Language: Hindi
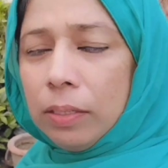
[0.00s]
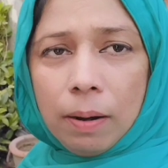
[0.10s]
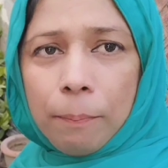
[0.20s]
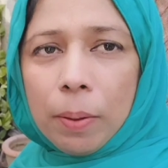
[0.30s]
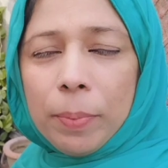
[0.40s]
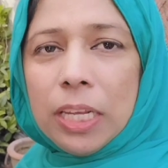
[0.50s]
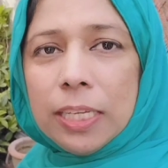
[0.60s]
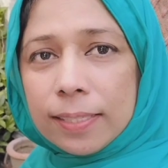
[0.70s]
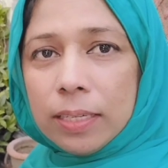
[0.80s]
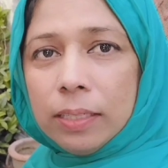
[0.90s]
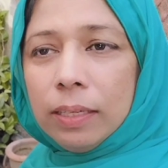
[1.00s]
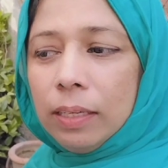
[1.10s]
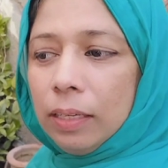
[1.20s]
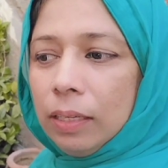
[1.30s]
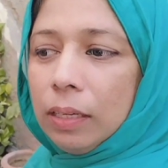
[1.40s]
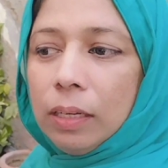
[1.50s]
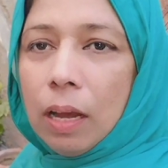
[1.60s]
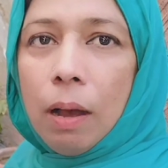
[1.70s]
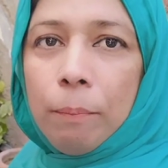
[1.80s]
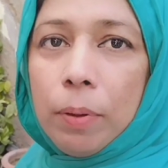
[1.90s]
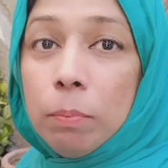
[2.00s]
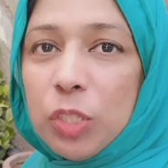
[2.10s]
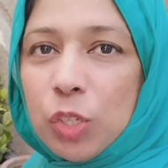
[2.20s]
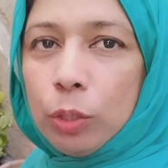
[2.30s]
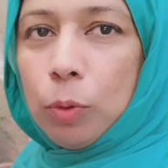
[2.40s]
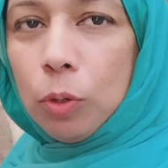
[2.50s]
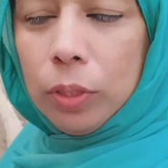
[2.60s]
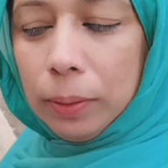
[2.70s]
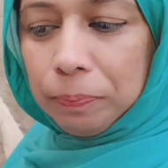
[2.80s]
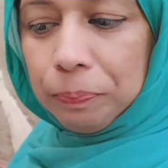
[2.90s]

कपड़ा मैंने इसलिए डाला है कि यहाँ पे मच्छर बहुत हैं